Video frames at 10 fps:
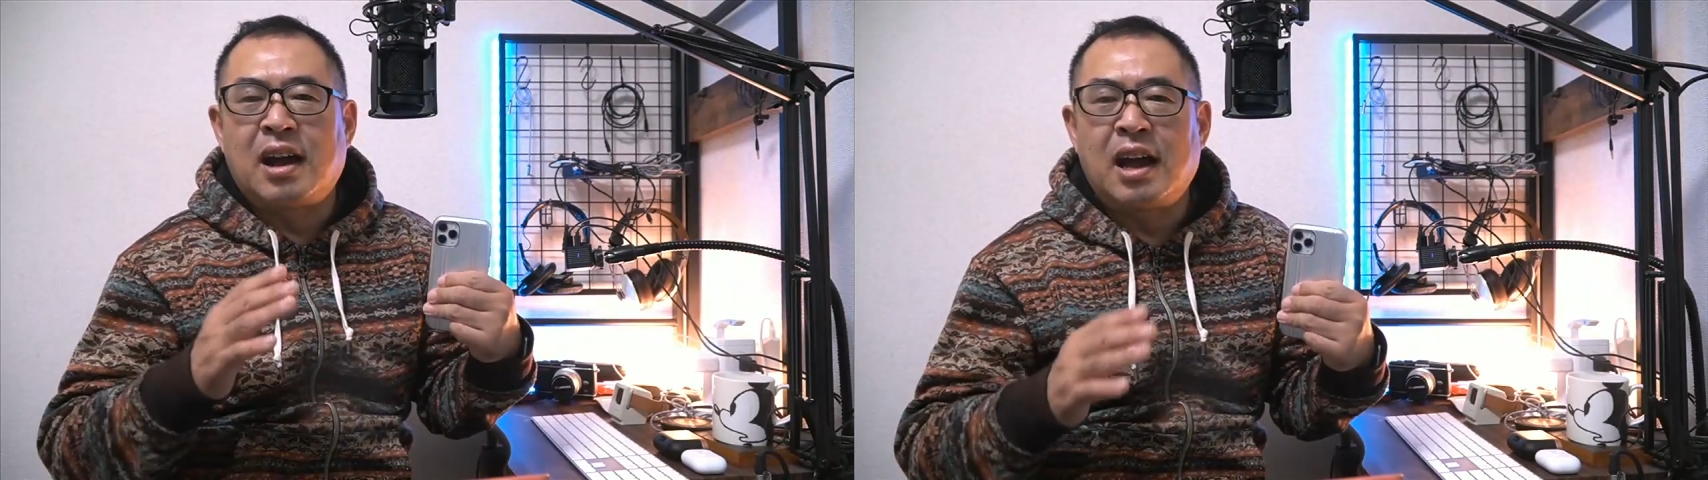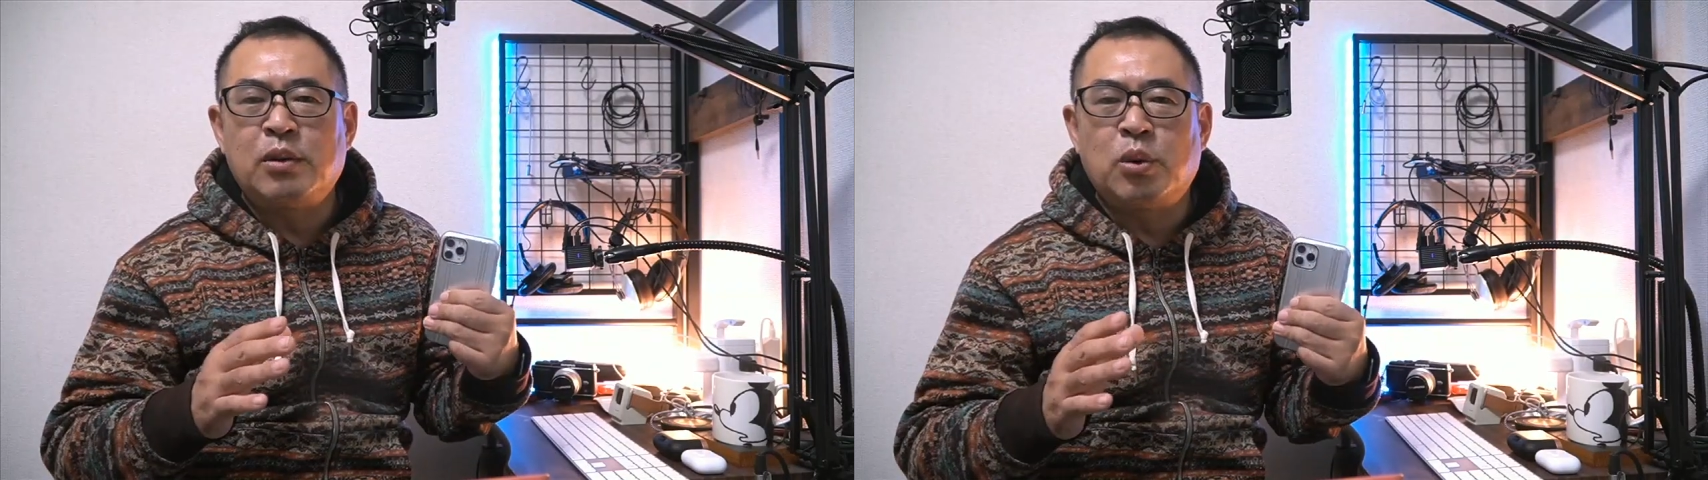
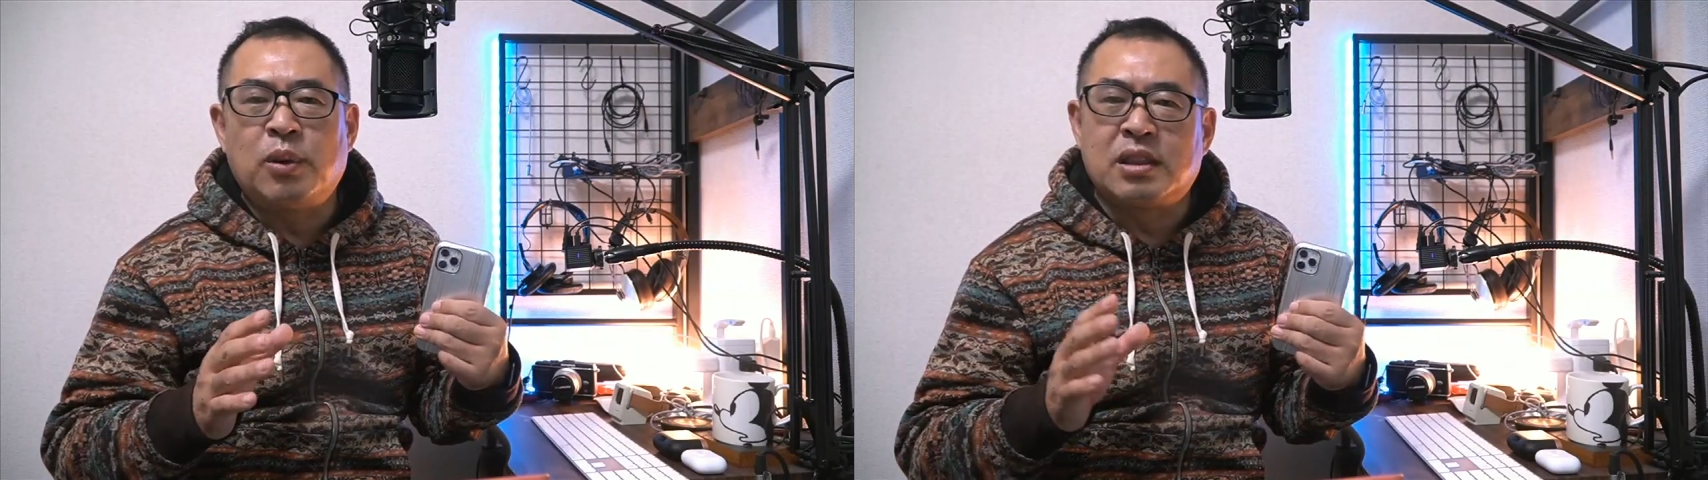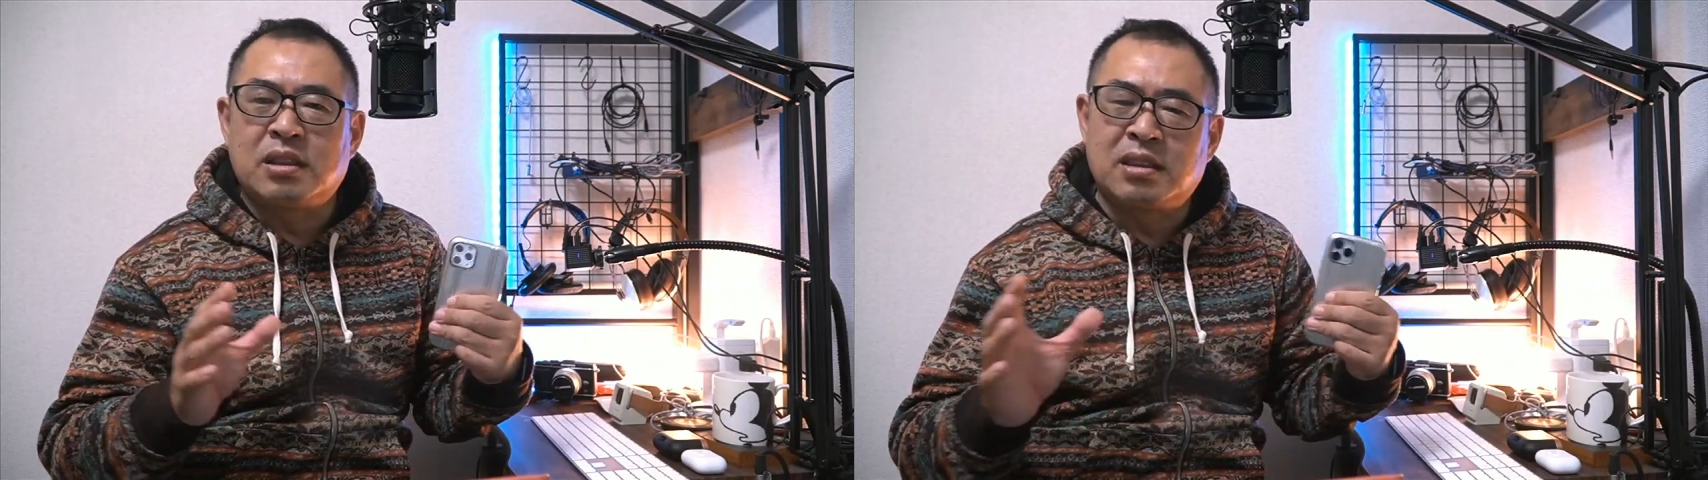iPhone
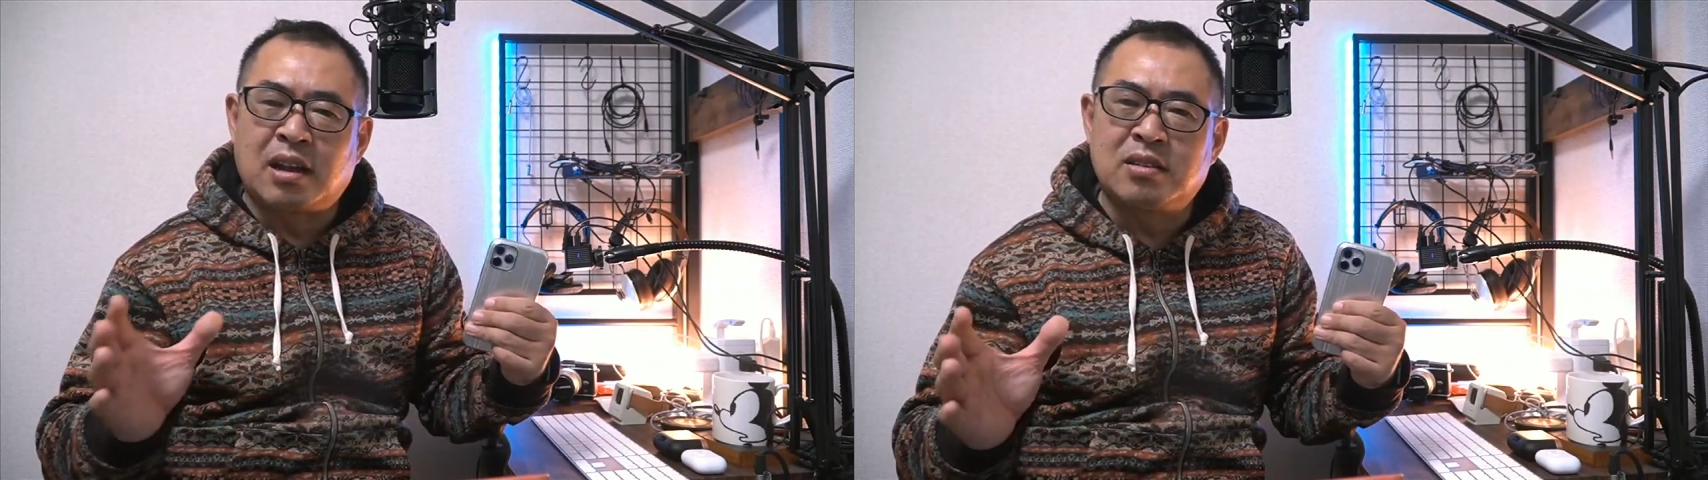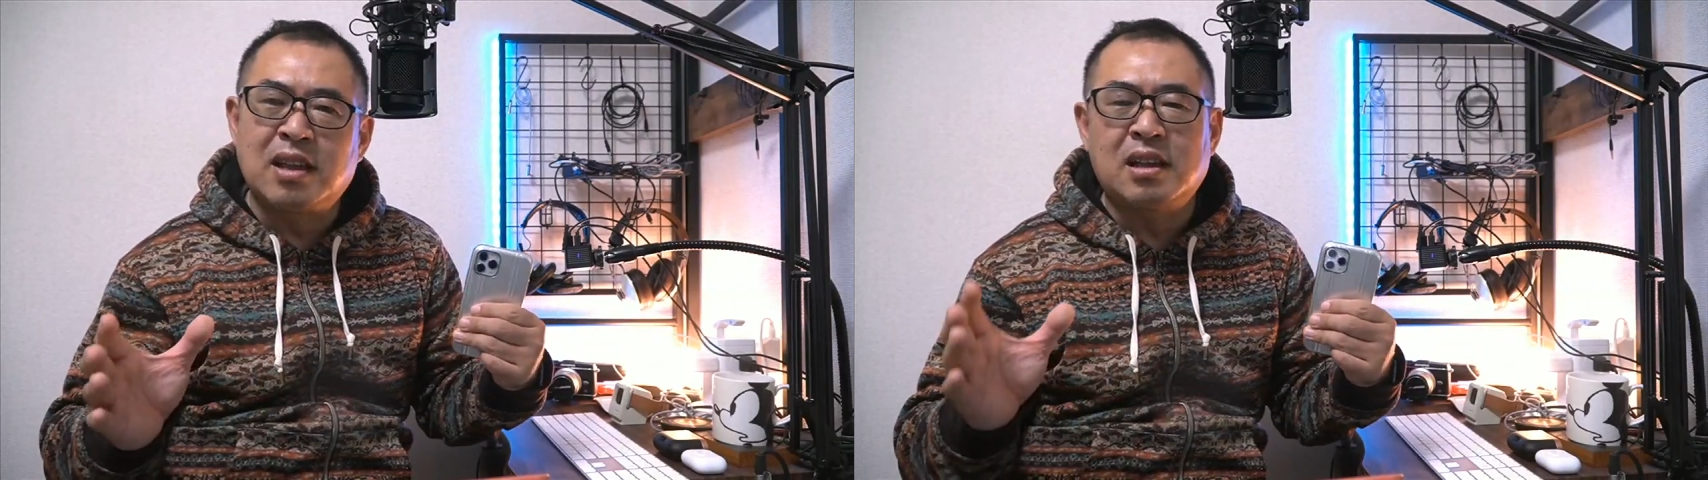は
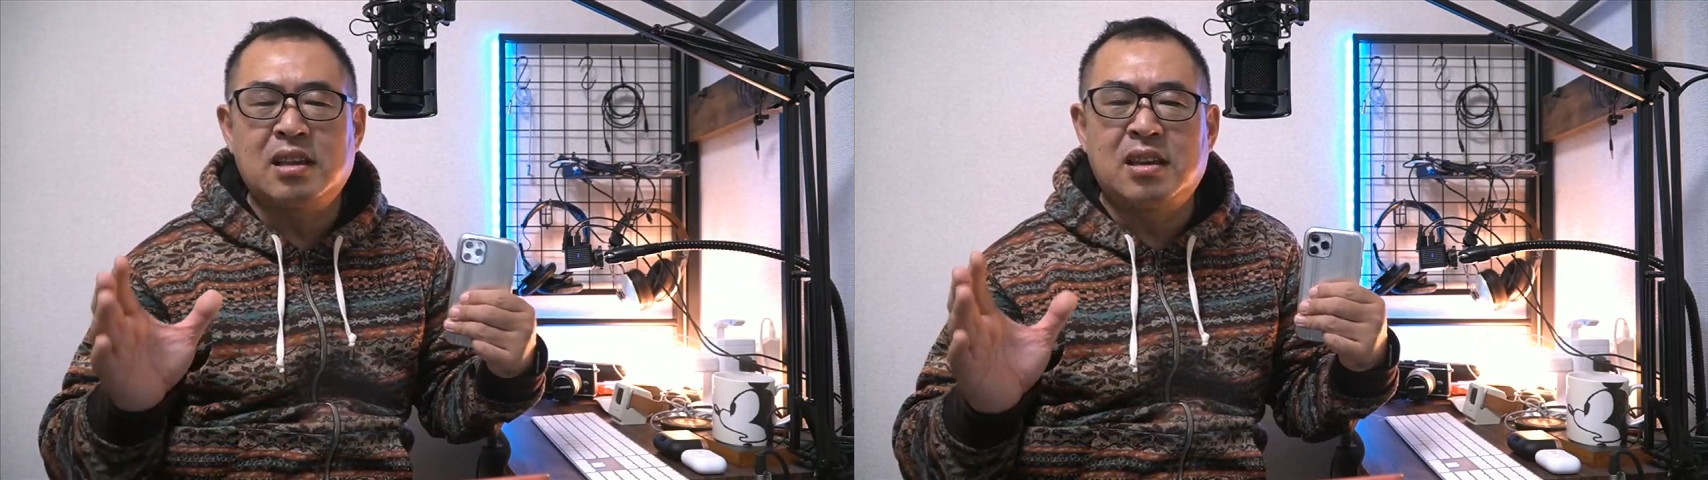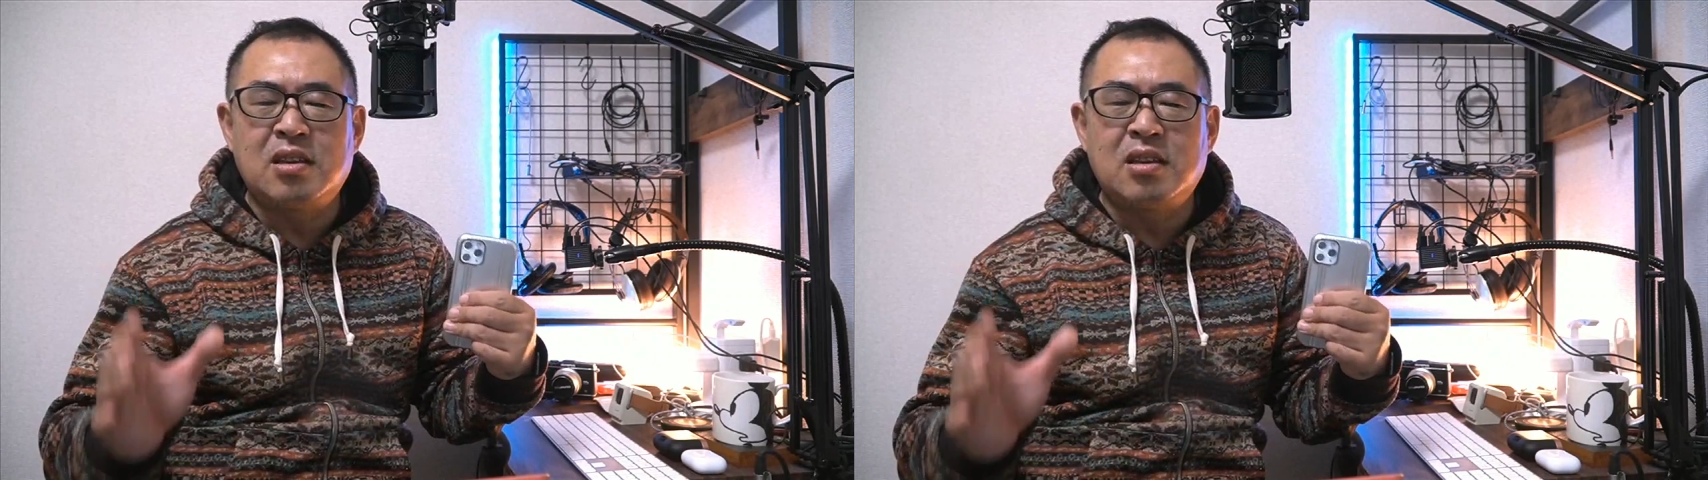たくさん